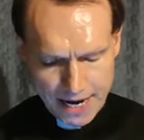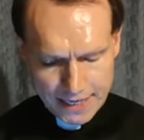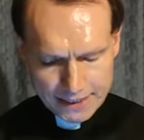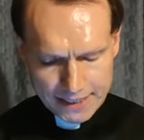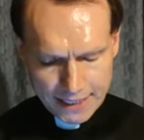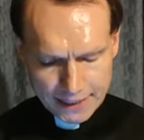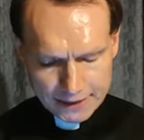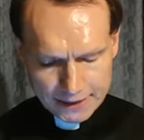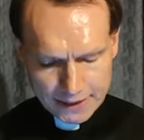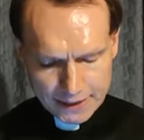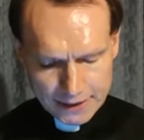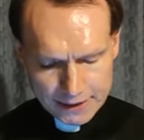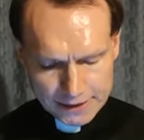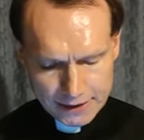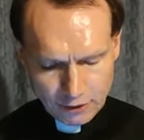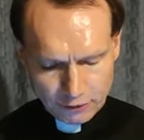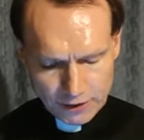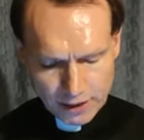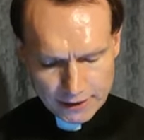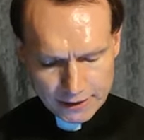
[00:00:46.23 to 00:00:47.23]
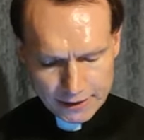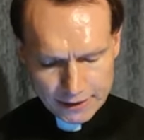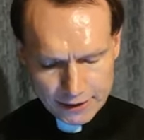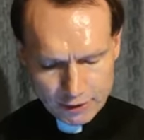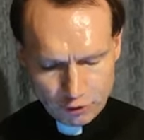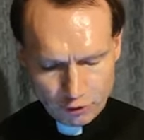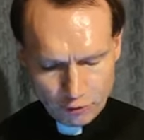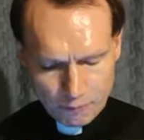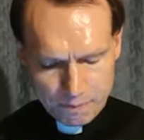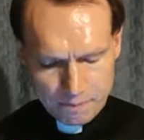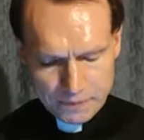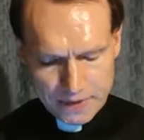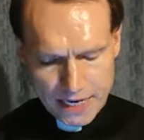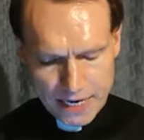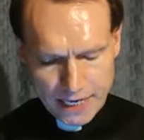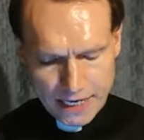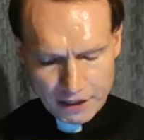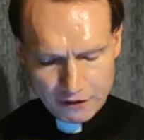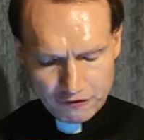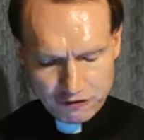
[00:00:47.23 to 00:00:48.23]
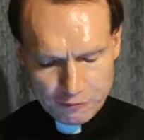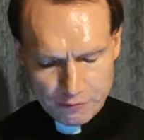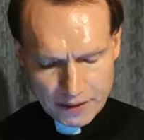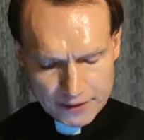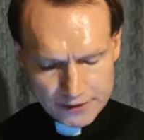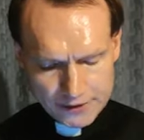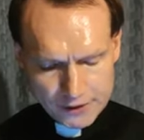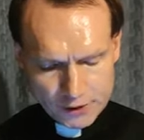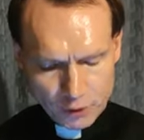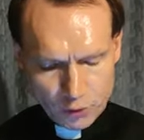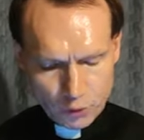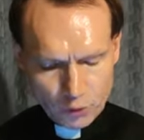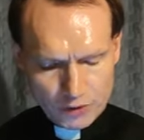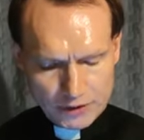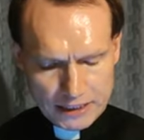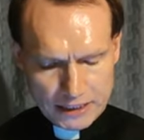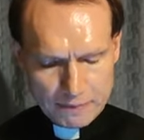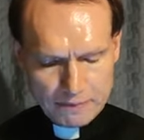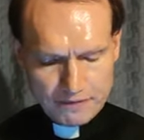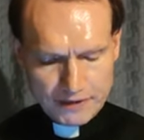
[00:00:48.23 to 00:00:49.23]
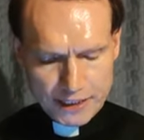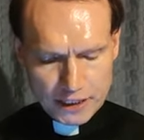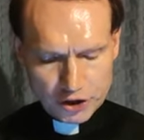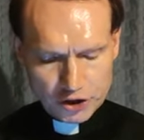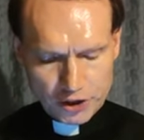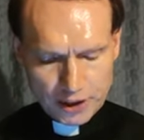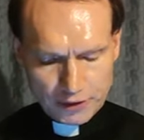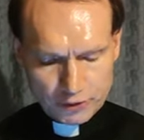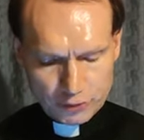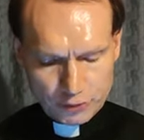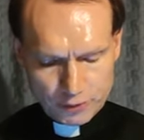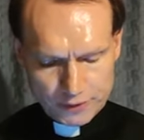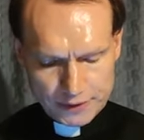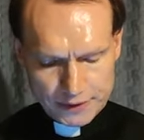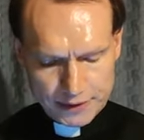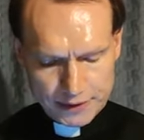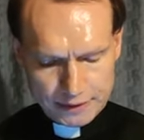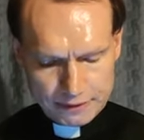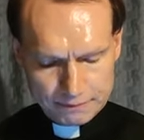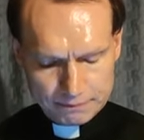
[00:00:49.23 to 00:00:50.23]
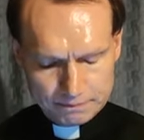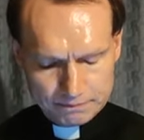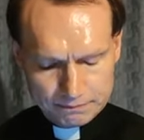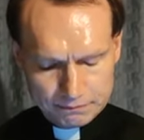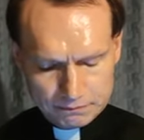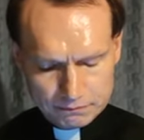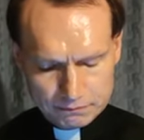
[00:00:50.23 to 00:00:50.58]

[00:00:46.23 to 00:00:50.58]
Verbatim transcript: Darin geht es laut Artikel um Informationen, die im Widerstand kursierten.